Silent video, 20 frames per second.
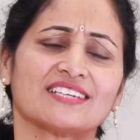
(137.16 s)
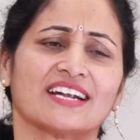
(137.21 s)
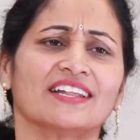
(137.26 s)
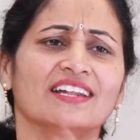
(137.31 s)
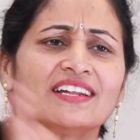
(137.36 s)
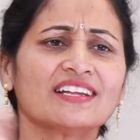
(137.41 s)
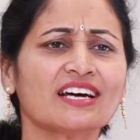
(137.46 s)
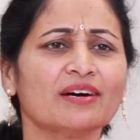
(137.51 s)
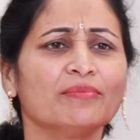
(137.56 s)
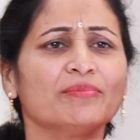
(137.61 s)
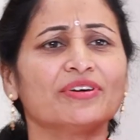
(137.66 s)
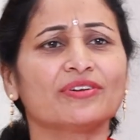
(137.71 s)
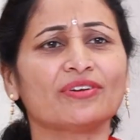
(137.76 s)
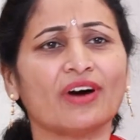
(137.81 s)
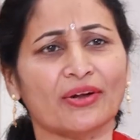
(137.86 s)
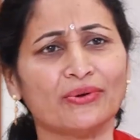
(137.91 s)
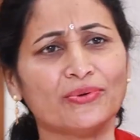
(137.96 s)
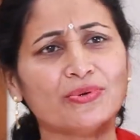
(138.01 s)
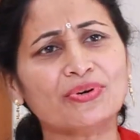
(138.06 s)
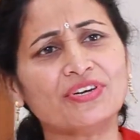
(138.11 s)
సడన్ గా మీరు
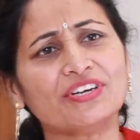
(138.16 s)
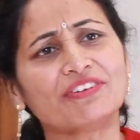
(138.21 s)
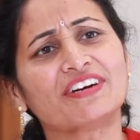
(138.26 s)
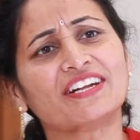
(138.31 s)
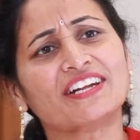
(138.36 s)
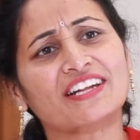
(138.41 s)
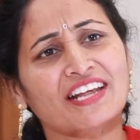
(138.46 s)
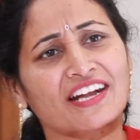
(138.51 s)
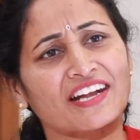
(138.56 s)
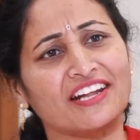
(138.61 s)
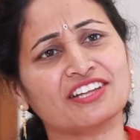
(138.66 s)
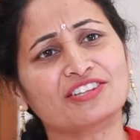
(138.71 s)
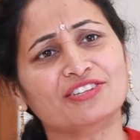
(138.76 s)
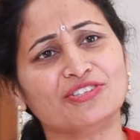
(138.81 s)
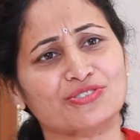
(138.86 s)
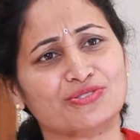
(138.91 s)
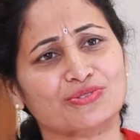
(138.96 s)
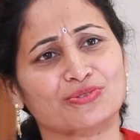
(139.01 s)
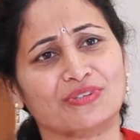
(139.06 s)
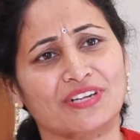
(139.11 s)
అనూహ్యమైన నిర్ణయం
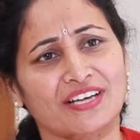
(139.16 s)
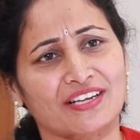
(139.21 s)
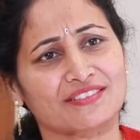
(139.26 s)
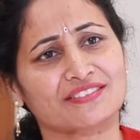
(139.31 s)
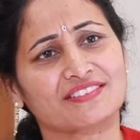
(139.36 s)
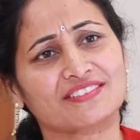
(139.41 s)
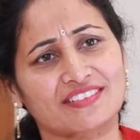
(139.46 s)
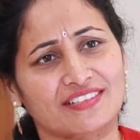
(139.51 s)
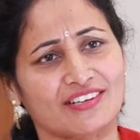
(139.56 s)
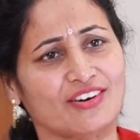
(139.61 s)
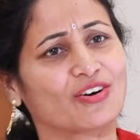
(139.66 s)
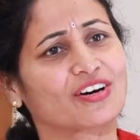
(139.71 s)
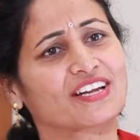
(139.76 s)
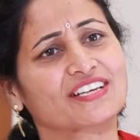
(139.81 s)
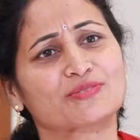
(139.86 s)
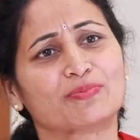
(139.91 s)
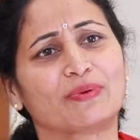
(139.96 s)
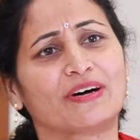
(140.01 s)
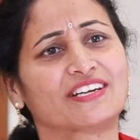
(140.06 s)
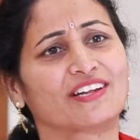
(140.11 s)
తీసుకున్నారు
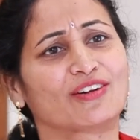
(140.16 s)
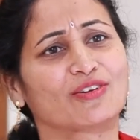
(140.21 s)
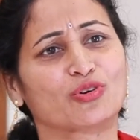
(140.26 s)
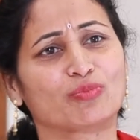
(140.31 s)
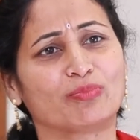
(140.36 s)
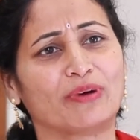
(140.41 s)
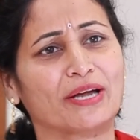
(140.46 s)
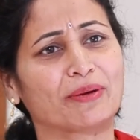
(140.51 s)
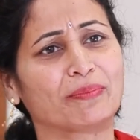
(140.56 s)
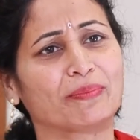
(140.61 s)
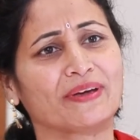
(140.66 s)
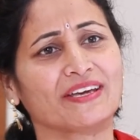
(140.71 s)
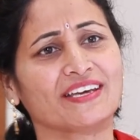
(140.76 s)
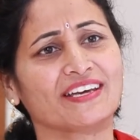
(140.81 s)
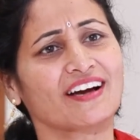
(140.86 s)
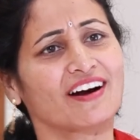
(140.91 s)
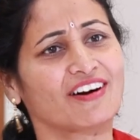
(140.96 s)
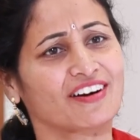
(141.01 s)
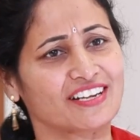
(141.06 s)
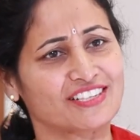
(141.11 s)
కాంగ్రెస్ పార్టీలోకి మారిపోయి
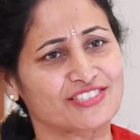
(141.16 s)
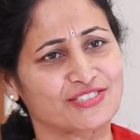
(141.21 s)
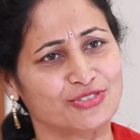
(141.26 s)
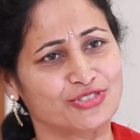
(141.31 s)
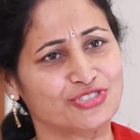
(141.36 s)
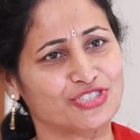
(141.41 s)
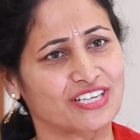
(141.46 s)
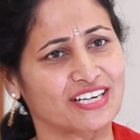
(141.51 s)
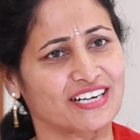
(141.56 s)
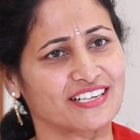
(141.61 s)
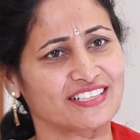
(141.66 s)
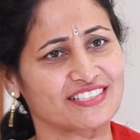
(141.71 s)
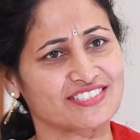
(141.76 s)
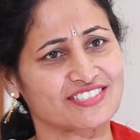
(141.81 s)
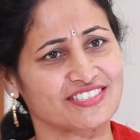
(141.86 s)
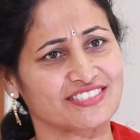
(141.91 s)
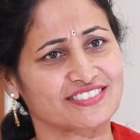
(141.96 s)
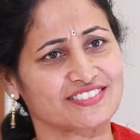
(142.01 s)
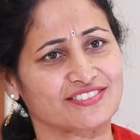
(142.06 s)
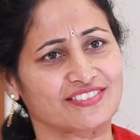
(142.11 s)
కాంగ్రెస్ నుంచి
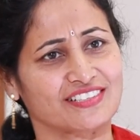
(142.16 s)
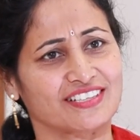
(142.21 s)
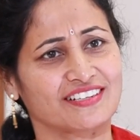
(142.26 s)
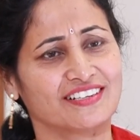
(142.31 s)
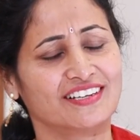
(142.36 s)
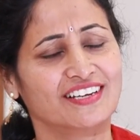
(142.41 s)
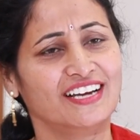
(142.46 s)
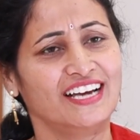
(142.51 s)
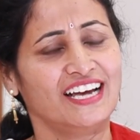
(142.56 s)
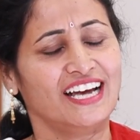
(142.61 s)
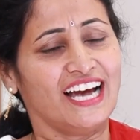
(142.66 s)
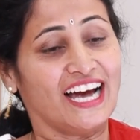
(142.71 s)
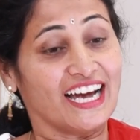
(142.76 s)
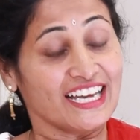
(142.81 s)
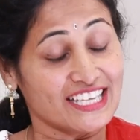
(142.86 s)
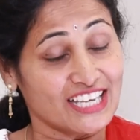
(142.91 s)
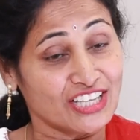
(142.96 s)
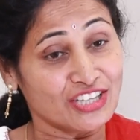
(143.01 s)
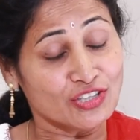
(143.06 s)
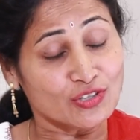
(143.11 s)
కాంటెస్ట్ చేస్తున్నారు
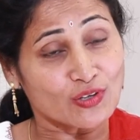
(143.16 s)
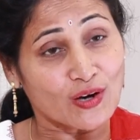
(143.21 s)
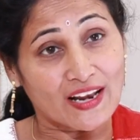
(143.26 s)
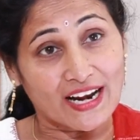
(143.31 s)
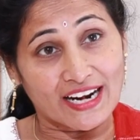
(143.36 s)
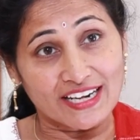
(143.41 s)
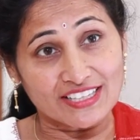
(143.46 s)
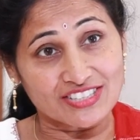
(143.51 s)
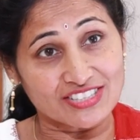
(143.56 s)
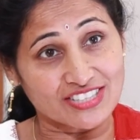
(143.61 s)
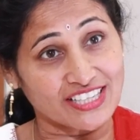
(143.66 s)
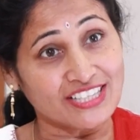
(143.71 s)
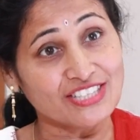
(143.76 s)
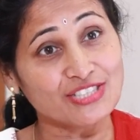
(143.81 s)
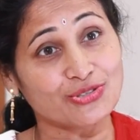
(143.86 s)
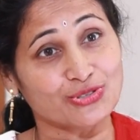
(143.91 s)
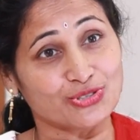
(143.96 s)
ఎందుకు అలాంటి చేంజ్